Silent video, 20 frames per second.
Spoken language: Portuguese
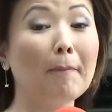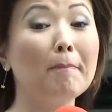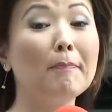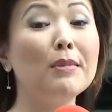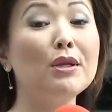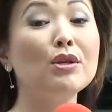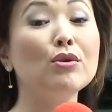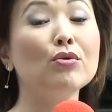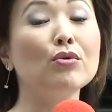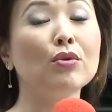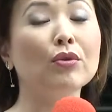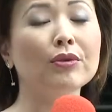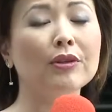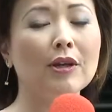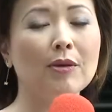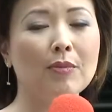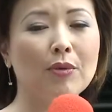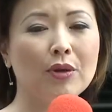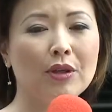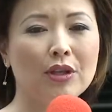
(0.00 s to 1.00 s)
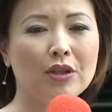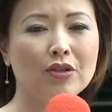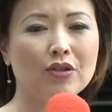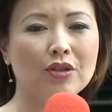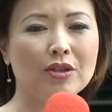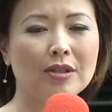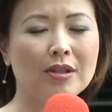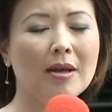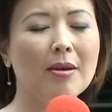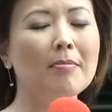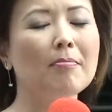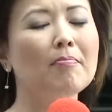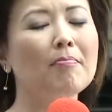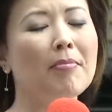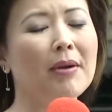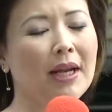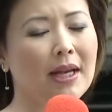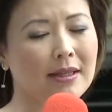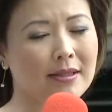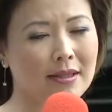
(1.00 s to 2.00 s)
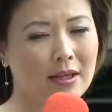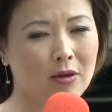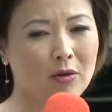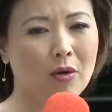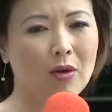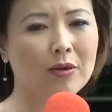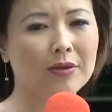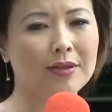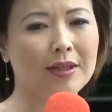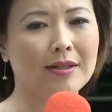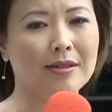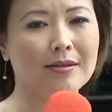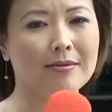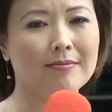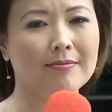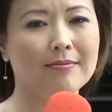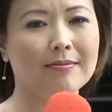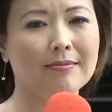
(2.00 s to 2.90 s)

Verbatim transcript: mil contribuintes prestem contas.